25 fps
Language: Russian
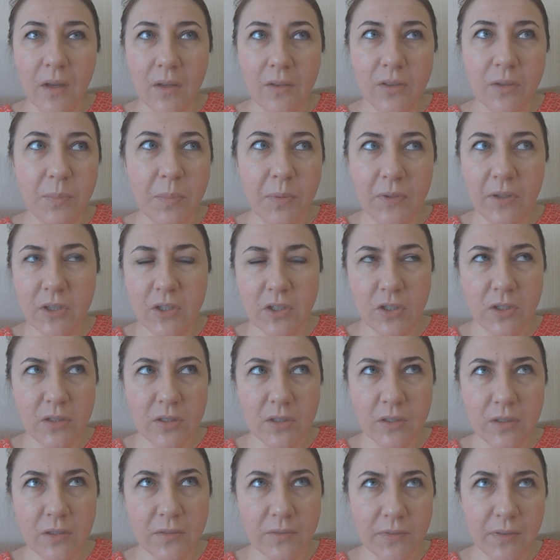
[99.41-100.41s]
типа даже
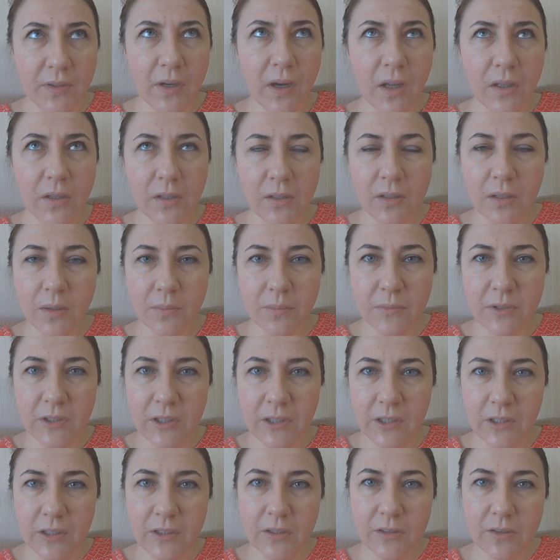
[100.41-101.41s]
сертификаты там
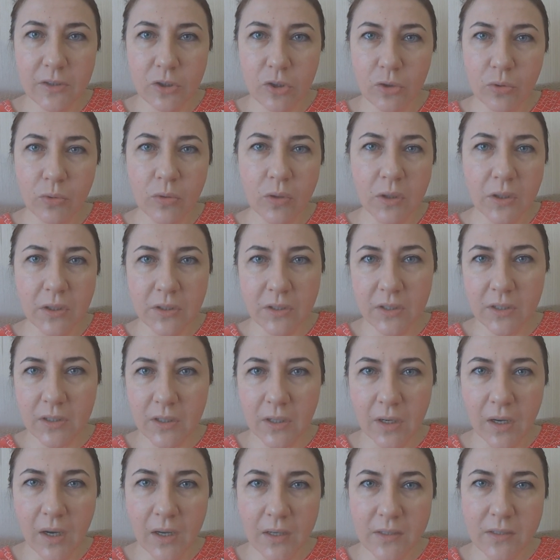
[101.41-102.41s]
делились черный,
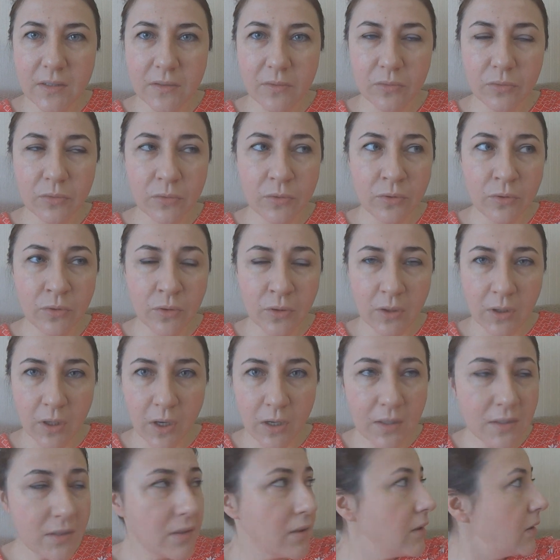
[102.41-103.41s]
красный, вот у нее
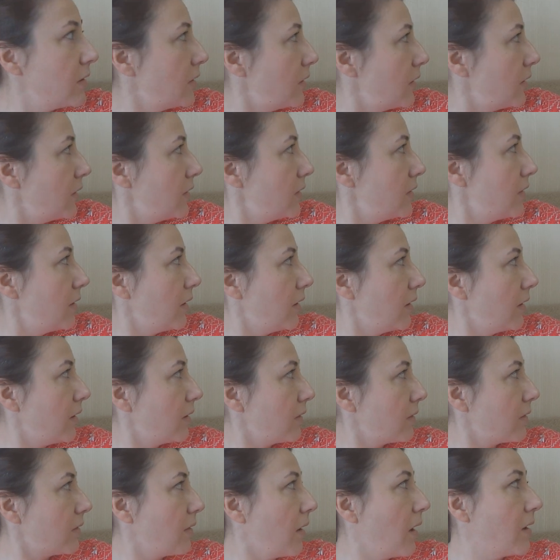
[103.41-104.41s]
красный,
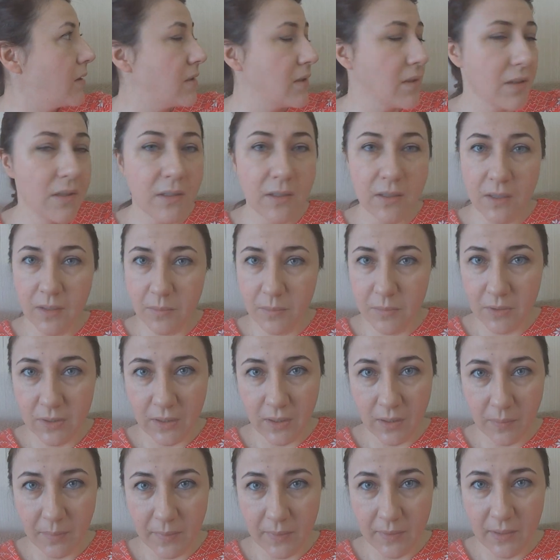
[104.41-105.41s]
это классненький, мы
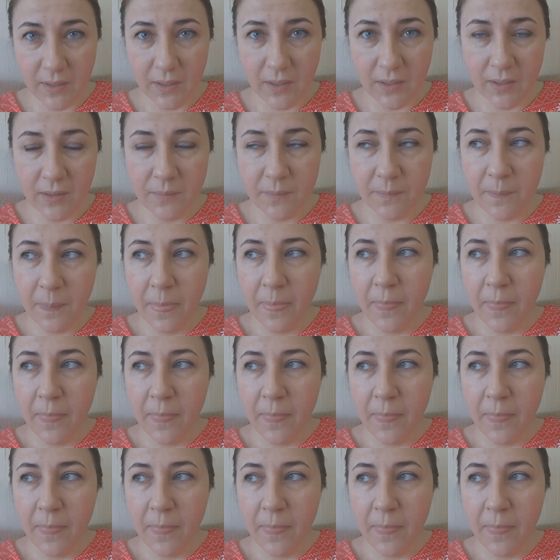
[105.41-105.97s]
так поняли.